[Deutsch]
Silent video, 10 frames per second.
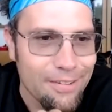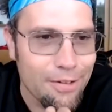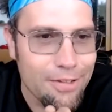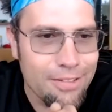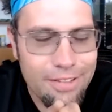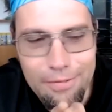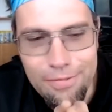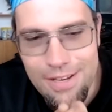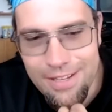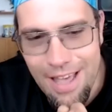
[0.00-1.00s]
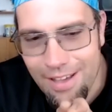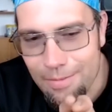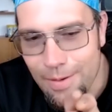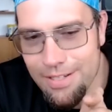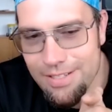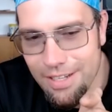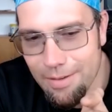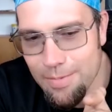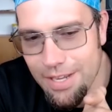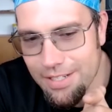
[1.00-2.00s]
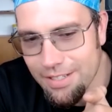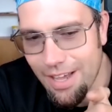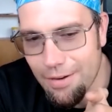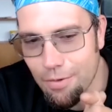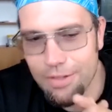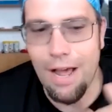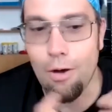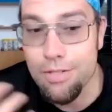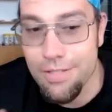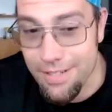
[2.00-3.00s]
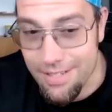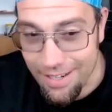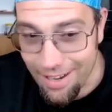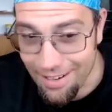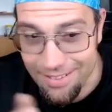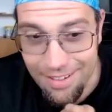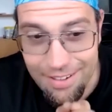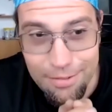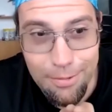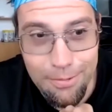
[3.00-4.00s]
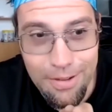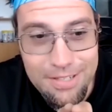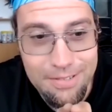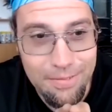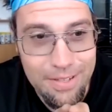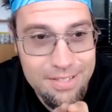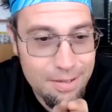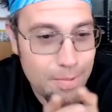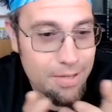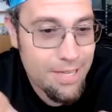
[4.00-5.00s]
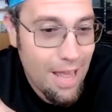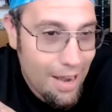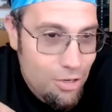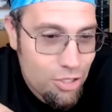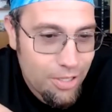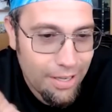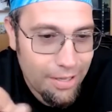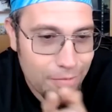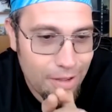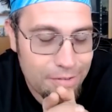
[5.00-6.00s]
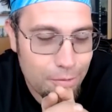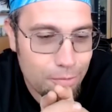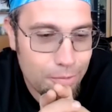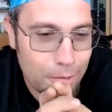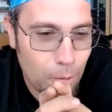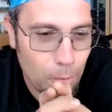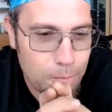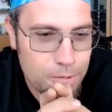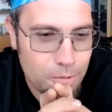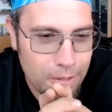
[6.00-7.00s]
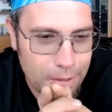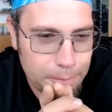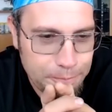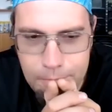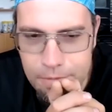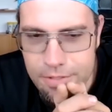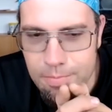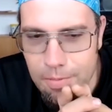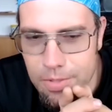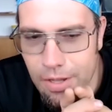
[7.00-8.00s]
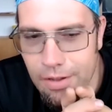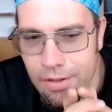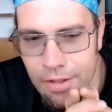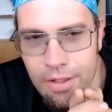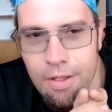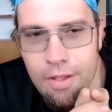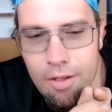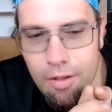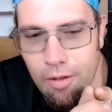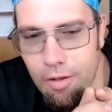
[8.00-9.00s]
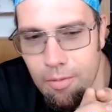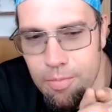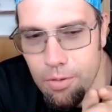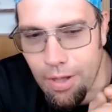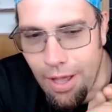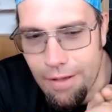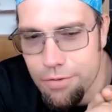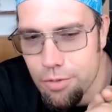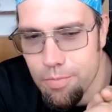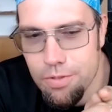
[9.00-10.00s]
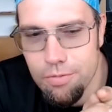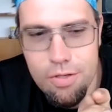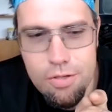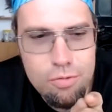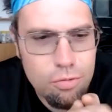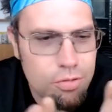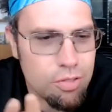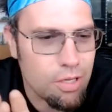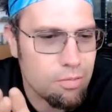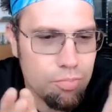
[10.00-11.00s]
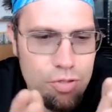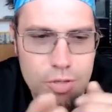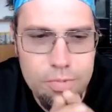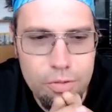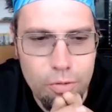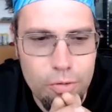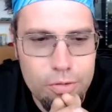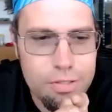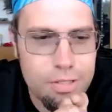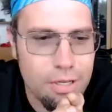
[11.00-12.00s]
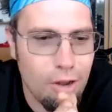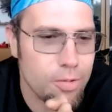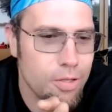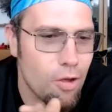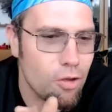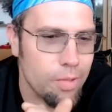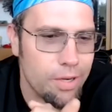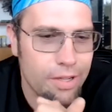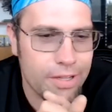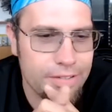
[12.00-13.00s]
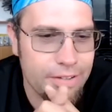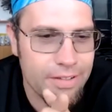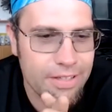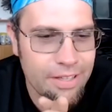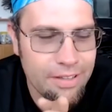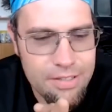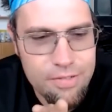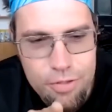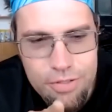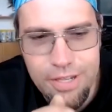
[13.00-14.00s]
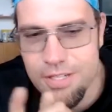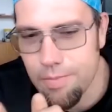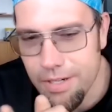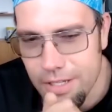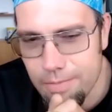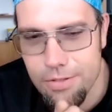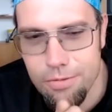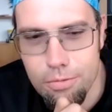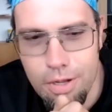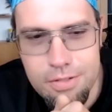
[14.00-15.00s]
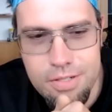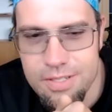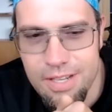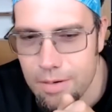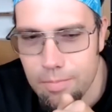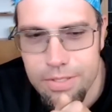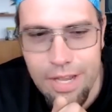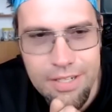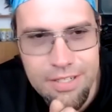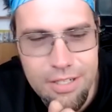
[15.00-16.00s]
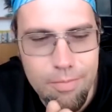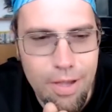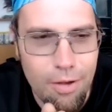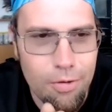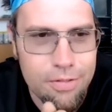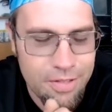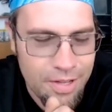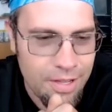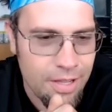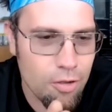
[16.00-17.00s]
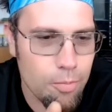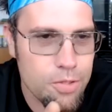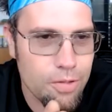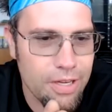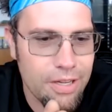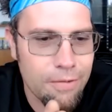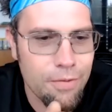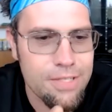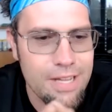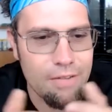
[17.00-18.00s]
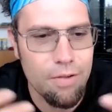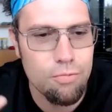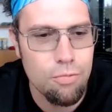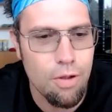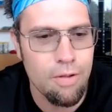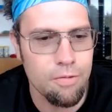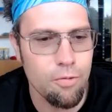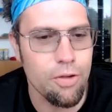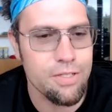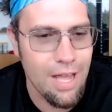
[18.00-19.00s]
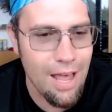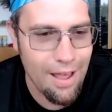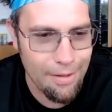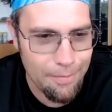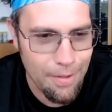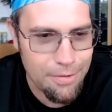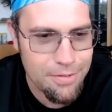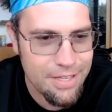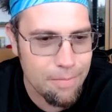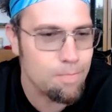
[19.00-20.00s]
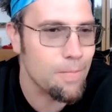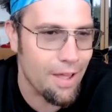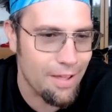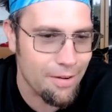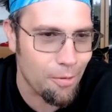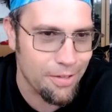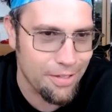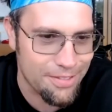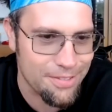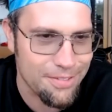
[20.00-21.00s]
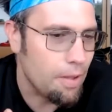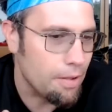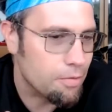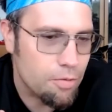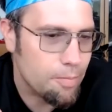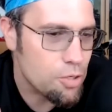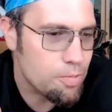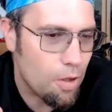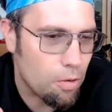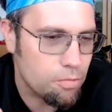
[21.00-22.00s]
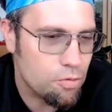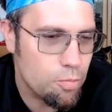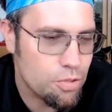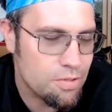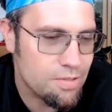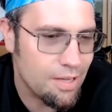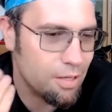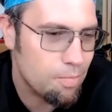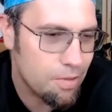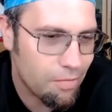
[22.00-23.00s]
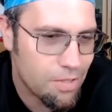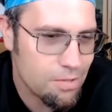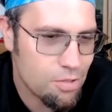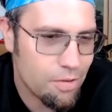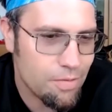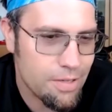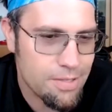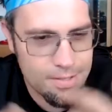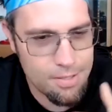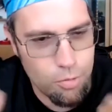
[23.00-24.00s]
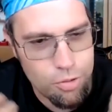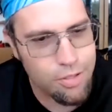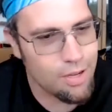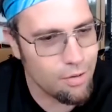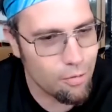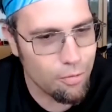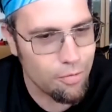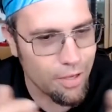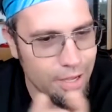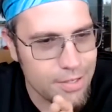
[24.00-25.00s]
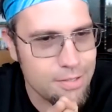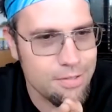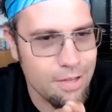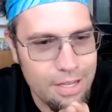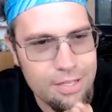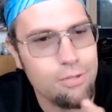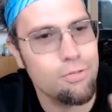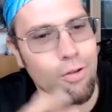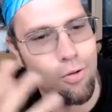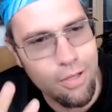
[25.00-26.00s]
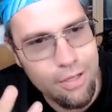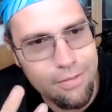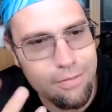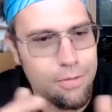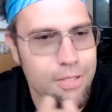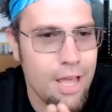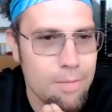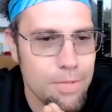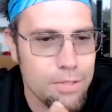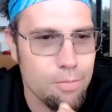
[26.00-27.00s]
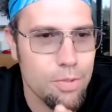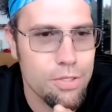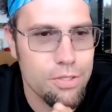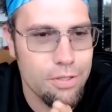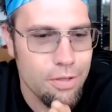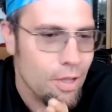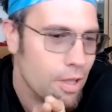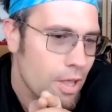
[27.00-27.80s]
Und äh, viele Jahre meines Lebens hätte ich geantwortet, ausgezehrt. Also, weil ich es immer sehr anstrengend fand, irgendwie in Gruppen zu gehen. Ich Habe das bei mir äh, biografisch ein bisschen untersucht. Das hat bestimmte Gründe, die, glaube ich, auch in meiner Kindheit liegen. Inzwischen geht es mir nicht mehr so. Also, es zehrt mich eigentlich nicht mehr aus, in Gruppen zu gehen. Ich finde es einfach nur neutral. Also es gibt mir halt auch nichts. Also zum Beispiel auch ein typisches Ding, ich bin ja Wissenschaftler, ist ein Social nach einer Konferenz. Da gehe ich natürlich auch hin, unterhalte mich so ein bisschen.